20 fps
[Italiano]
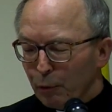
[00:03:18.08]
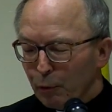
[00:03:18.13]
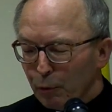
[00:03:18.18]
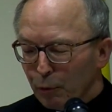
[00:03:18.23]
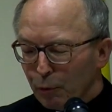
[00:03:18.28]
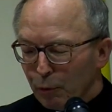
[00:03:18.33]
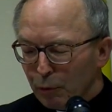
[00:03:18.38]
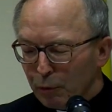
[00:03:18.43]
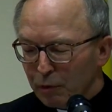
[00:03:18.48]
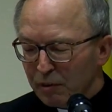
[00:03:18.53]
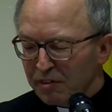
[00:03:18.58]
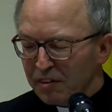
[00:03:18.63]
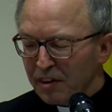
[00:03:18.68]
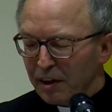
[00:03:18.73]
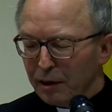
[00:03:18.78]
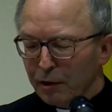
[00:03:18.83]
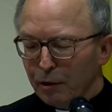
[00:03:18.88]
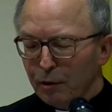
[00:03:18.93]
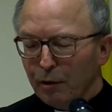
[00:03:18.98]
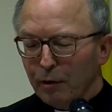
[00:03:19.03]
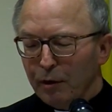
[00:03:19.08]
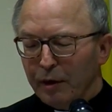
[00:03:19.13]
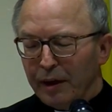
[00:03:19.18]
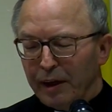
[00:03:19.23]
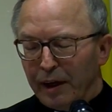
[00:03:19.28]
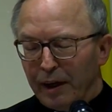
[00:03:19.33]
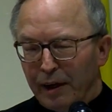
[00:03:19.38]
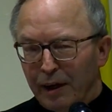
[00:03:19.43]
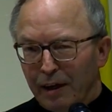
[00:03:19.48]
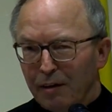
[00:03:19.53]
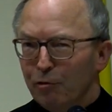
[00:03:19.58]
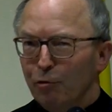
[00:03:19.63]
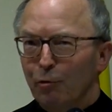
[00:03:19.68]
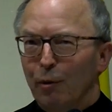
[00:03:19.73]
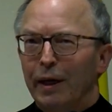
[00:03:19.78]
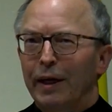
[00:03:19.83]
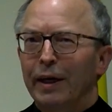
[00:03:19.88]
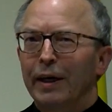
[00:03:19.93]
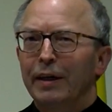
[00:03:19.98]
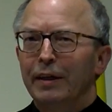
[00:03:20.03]
un segno che la sua
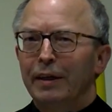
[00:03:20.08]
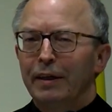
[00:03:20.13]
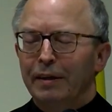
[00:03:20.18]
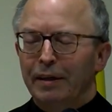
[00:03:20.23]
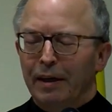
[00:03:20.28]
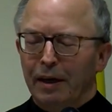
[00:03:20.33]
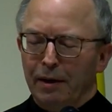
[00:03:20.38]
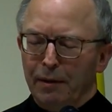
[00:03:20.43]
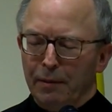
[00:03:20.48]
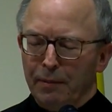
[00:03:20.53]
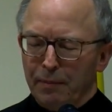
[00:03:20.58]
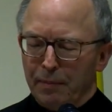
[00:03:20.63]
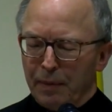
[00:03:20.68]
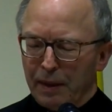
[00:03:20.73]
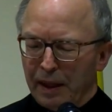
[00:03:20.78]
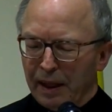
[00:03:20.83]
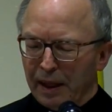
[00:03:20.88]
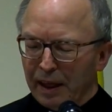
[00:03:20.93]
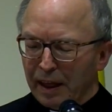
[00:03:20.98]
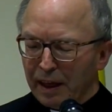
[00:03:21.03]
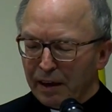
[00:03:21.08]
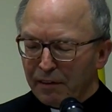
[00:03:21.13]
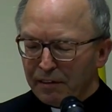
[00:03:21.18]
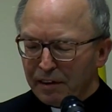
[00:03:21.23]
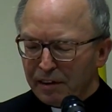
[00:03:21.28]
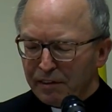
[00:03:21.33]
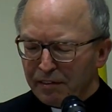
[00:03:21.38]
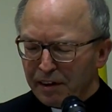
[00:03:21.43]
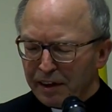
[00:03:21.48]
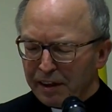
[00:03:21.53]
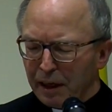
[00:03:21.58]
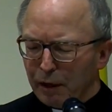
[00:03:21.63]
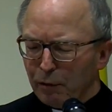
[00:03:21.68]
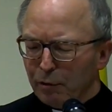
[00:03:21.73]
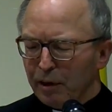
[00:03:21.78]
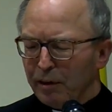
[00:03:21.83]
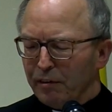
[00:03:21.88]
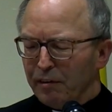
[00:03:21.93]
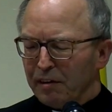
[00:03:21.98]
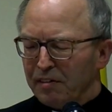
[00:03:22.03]
eredità è viva
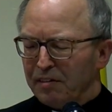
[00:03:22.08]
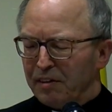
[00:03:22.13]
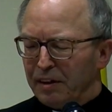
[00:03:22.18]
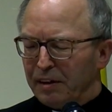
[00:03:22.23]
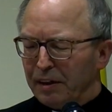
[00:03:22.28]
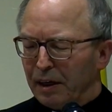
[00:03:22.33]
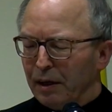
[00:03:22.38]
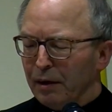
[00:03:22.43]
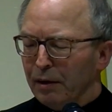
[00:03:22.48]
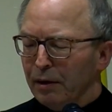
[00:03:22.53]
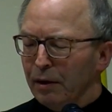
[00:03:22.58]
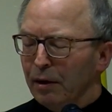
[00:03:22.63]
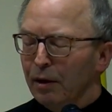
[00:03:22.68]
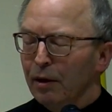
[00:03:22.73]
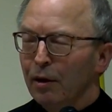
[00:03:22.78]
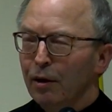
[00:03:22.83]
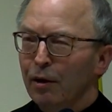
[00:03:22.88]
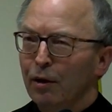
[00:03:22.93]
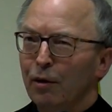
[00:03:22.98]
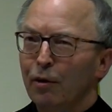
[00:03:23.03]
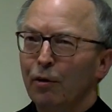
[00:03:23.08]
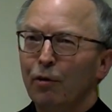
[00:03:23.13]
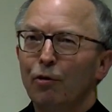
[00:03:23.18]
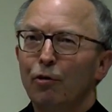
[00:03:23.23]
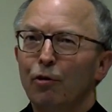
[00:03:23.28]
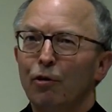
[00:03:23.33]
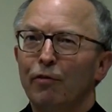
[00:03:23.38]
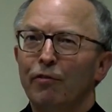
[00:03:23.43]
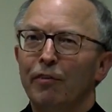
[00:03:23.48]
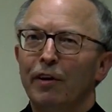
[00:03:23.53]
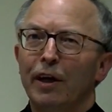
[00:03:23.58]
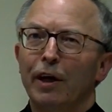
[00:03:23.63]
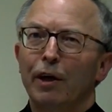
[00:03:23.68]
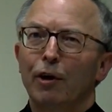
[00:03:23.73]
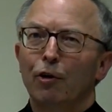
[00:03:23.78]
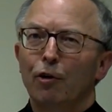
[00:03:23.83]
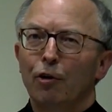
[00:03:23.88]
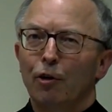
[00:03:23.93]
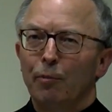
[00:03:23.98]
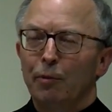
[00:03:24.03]
nell'università dove
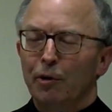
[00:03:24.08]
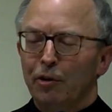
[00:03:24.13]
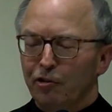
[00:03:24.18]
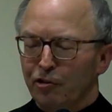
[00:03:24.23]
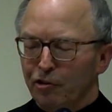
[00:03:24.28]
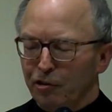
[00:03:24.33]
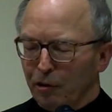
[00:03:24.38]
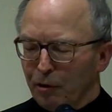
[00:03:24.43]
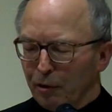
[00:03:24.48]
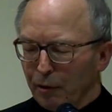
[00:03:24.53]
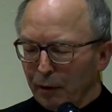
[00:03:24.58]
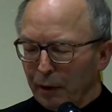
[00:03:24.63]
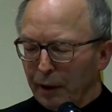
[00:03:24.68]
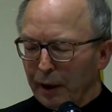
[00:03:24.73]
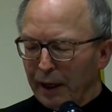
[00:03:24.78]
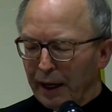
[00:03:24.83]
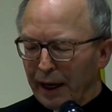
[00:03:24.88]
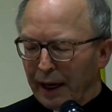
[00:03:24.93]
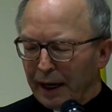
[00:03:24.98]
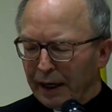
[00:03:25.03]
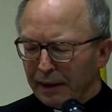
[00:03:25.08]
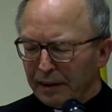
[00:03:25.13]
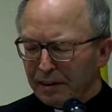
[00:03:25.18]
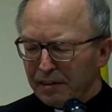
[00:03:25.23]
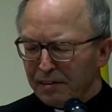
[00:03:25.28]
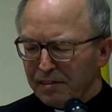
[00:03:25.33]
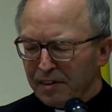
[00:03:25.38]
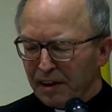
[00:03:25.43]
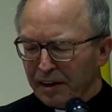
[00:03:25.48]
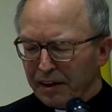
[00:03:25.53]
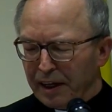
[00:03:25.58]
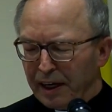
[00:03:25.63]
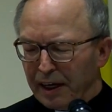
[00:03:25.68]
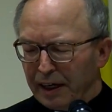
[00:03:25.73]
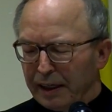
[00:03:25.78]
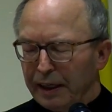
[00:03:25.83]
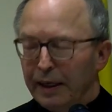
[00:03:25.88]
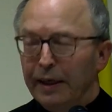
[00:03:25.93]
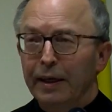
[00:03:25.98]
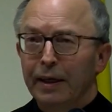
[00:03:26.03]
cominciò ad
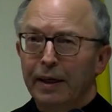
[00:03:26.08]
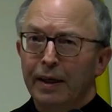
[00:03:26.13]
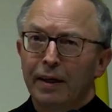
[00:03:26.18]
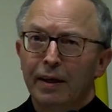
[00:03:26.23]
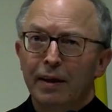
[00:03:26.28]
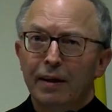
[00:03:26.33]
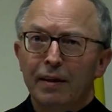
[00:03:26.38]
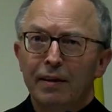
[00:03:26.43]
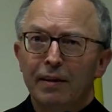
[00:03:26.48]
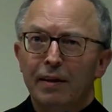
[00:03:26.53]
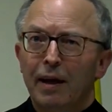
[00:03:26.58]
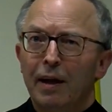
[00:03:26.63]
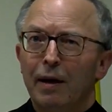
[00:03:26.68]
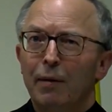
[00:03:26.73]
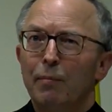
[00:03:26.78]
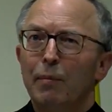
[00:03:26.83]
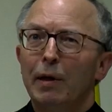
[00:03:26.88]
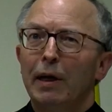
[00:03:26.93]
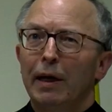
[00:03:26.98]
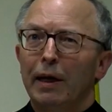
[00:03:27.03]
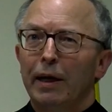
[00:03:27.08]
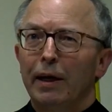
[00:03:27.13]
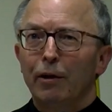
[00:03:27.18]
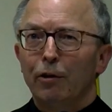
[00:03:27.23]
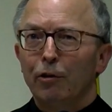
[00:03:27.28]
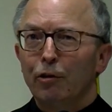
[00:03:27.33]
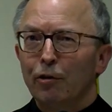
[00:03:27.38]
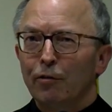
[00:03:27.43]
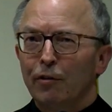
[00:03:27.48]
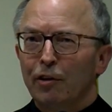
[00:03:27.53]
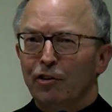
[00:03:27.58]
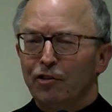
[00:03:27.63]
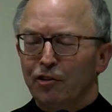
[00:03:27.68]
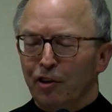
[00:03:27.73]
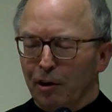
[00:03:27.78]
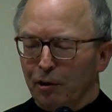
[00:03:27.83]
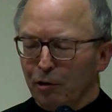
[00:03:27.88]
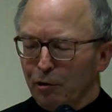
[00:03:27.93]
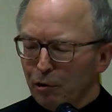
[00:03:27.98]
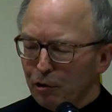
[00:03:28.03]
insegnare nel
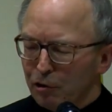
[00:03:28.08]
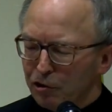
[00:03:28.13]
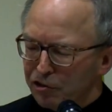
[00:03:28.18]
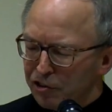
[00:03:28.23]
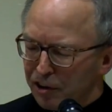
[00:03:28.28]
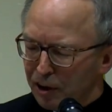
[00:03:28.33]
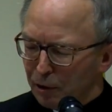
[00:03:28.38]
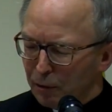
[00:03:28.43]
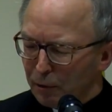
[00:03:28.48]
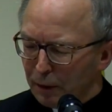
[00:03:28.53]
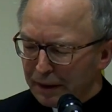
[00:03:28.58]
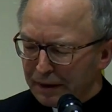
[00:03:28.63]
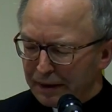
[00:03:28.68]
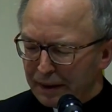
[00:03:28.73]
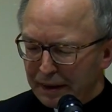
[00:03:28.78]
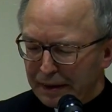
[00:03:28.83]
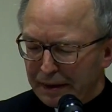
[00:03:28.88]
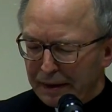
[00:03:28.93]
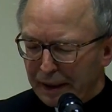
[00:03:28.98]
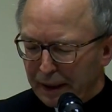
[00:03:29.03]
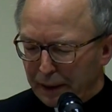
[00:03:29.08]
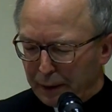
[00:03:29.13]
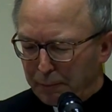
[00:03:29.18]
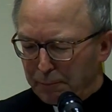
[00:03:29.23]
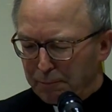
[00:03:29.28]
1953.